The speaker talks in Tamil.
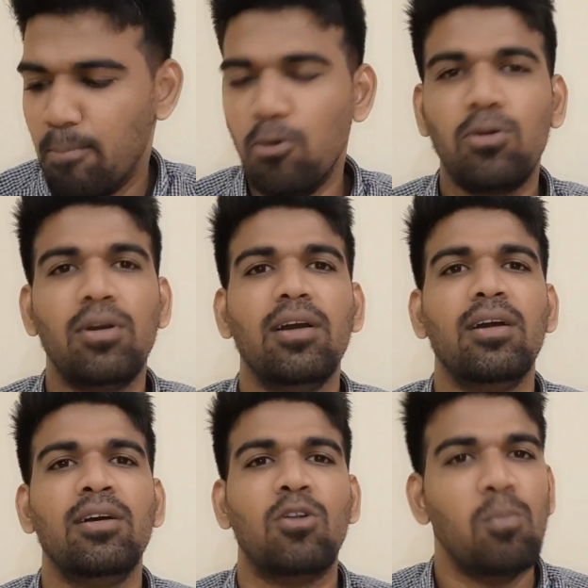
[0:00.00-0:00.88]
புக்கு
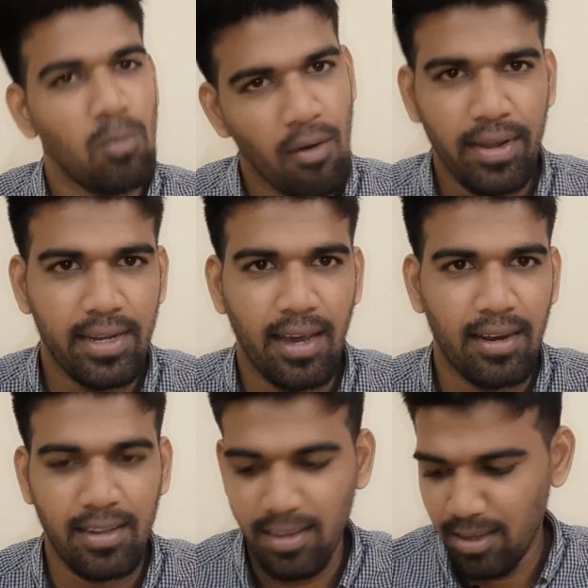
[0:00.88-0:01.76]
ரொம்ப
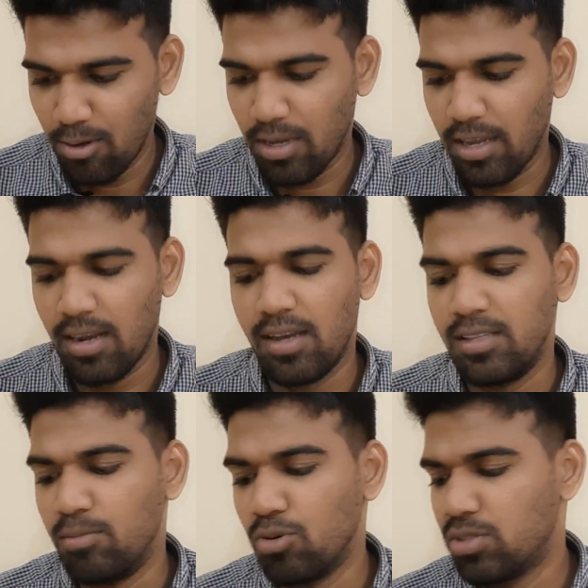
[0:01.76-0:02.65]
வெயிட்டாக இருக்குது ஓகேங்களா
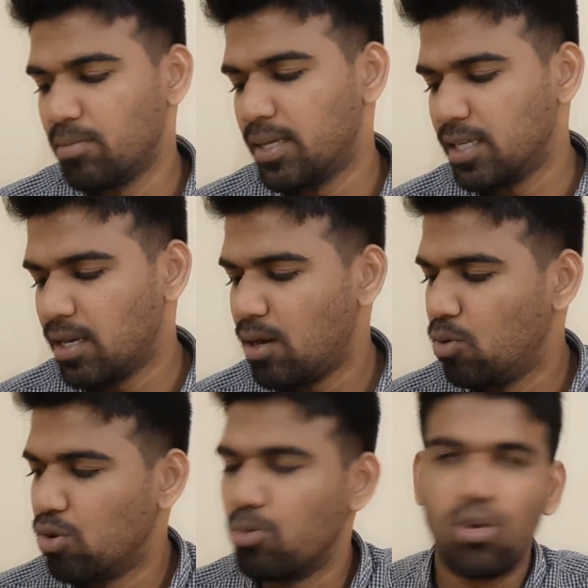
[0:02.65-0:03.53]
இந்த புக்ஸு பார்த்திங்கன்னா
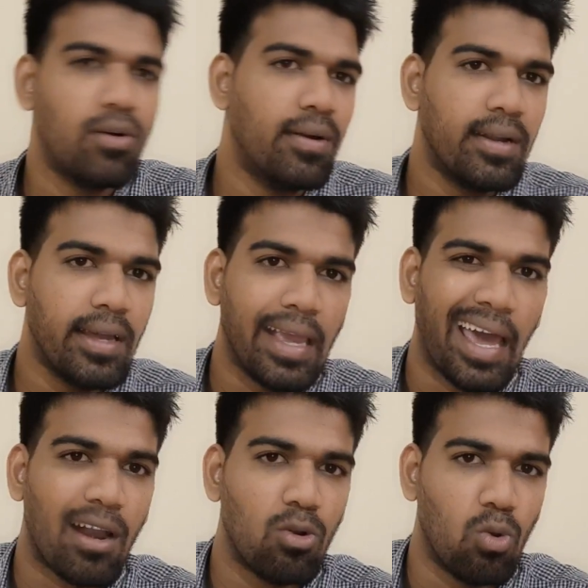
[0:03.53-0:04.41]
ஒரு புக்கு வந்துட்டு
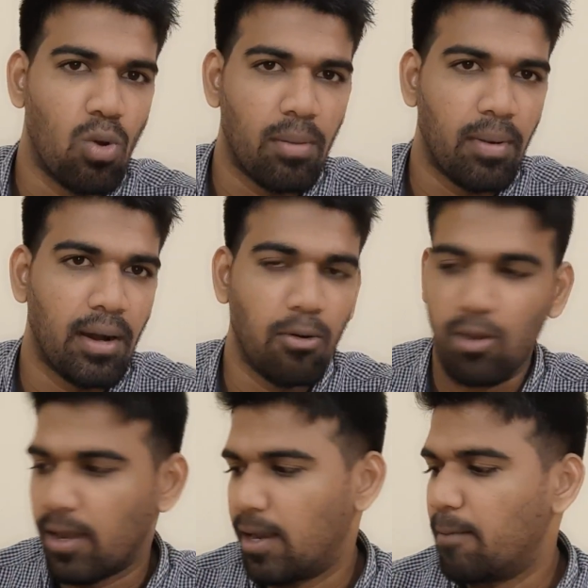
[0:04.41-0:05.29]
இரநூறுவாப்பா
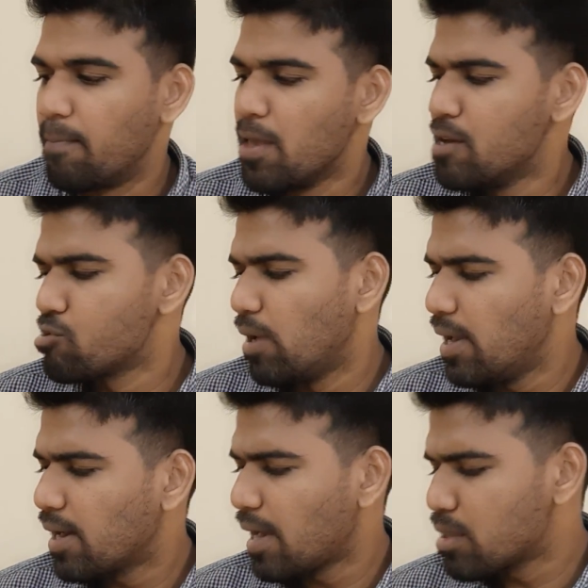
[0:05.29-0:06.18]
ஓகேங்களா ஸோ
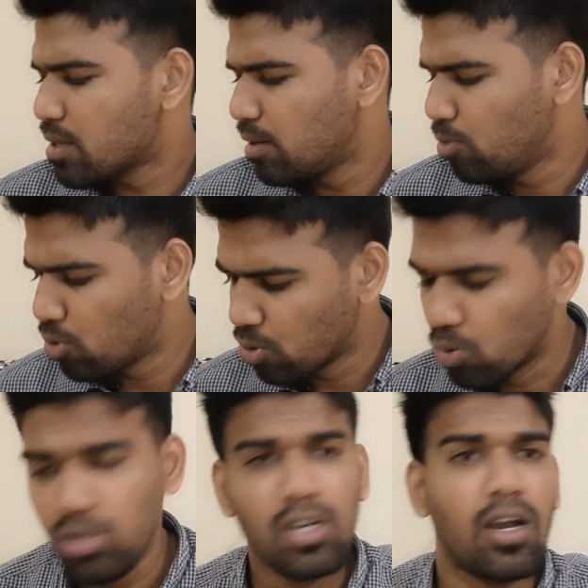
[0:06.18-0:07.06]
எல்லா கிளாஸ்க்கான புக்கும்
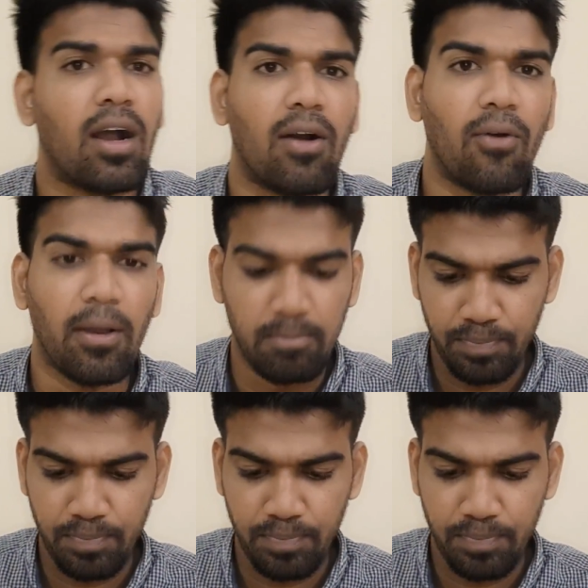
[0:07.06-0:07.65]
கொடுத்துருக்காங்க அவங்க